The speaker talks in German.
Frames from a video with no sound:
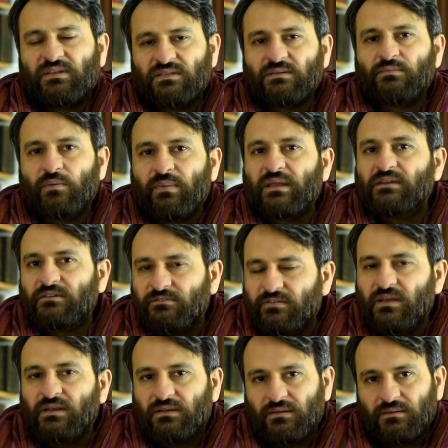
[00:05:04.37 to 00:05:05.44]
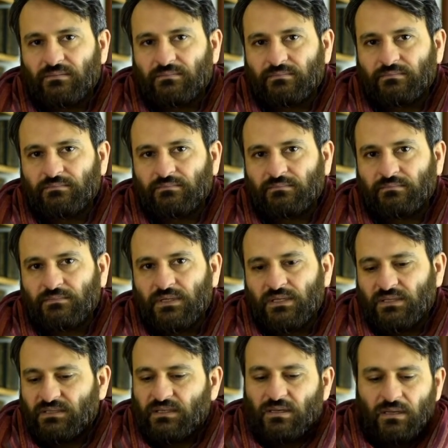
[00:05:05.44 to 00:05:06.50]
diese Momente finden,
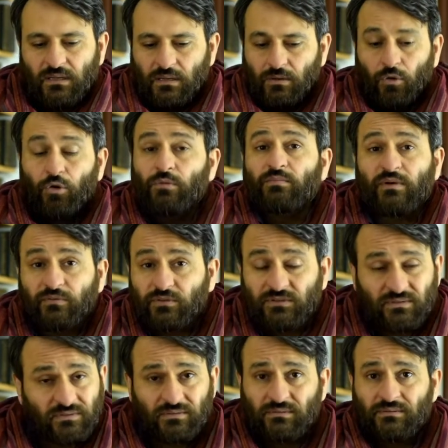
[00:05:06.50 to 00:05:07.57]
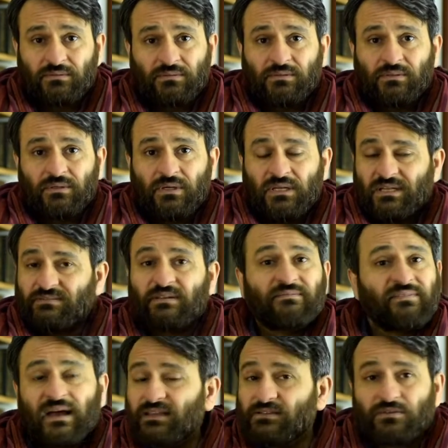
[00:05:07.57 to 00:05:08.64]
die sind unbewusst,
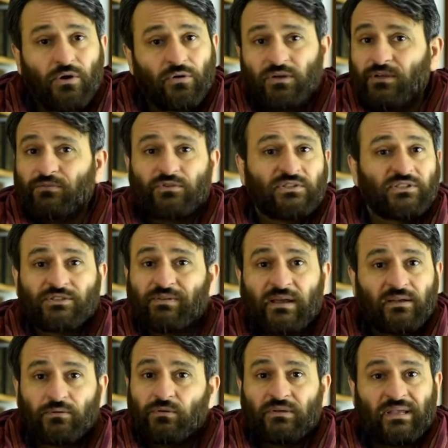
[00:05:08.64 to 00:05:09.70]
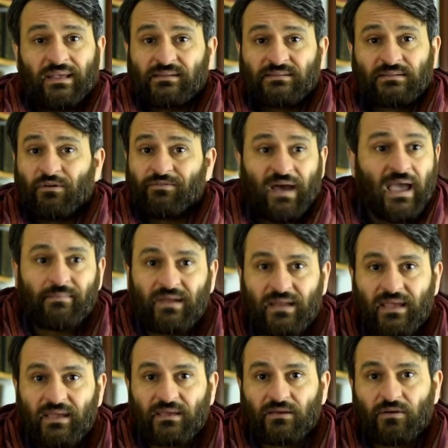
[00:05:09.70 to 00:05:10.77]
deswegen weißt du auch nicht, wo dieser Schweinehund jetzt auf einmal
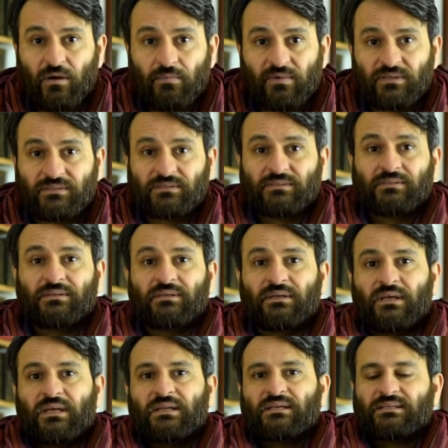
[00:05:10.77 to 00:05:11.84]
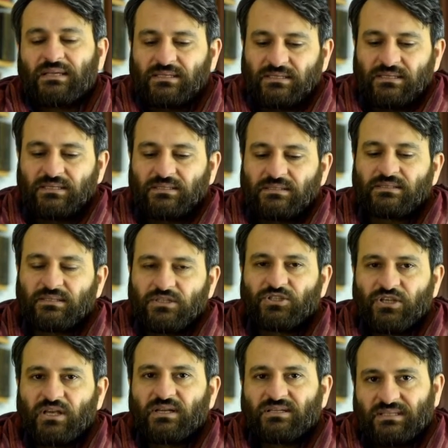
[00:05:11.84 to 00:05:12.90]
hergekommen ist. Das heißt, dieses
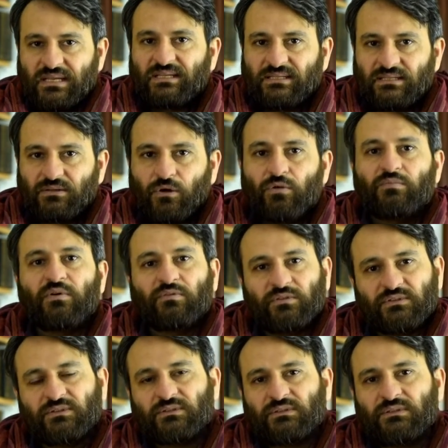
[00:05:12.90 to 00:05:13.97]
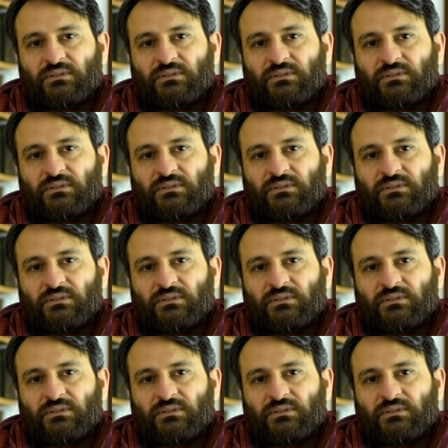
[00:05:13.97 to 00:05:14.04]
Geschehen es ist unbewusst.